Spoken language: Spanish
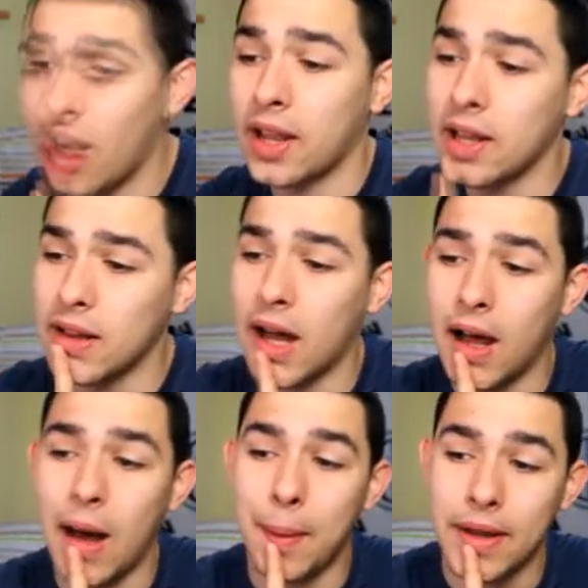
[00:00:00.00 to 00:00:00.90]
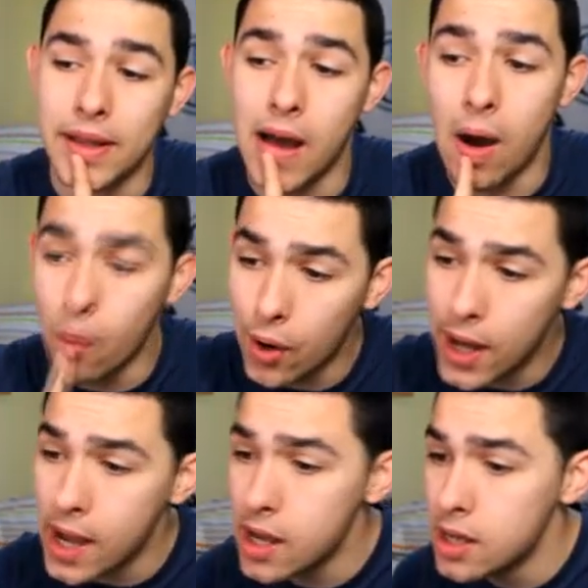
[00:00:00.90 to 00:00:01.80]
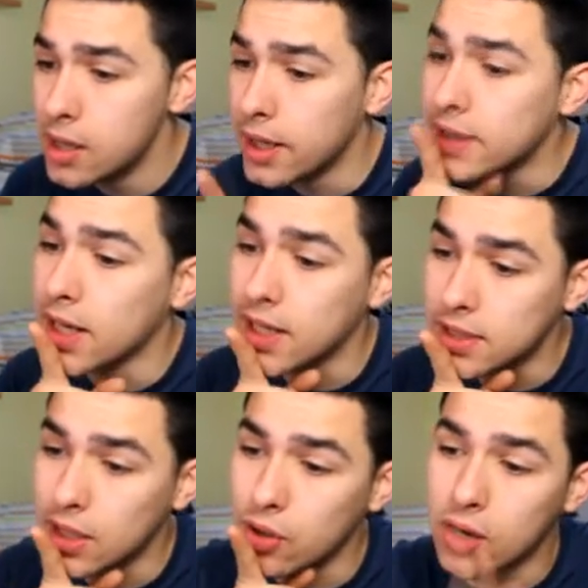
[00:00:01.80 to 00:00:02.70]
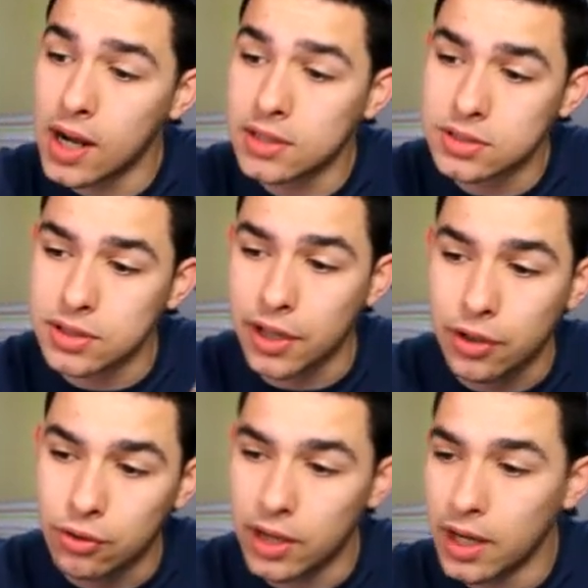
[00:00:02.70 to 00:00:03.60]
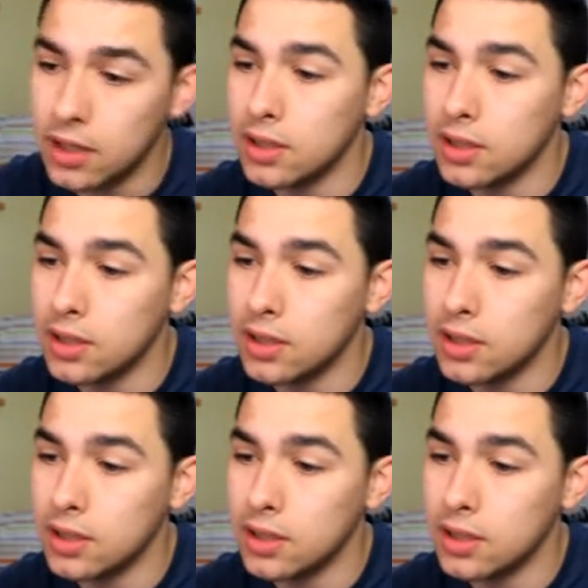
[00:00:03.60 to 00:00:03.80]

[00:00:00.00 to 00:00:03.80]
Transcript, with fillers: Tarjeta amarilla, una y tarjetas rocas, ninguna.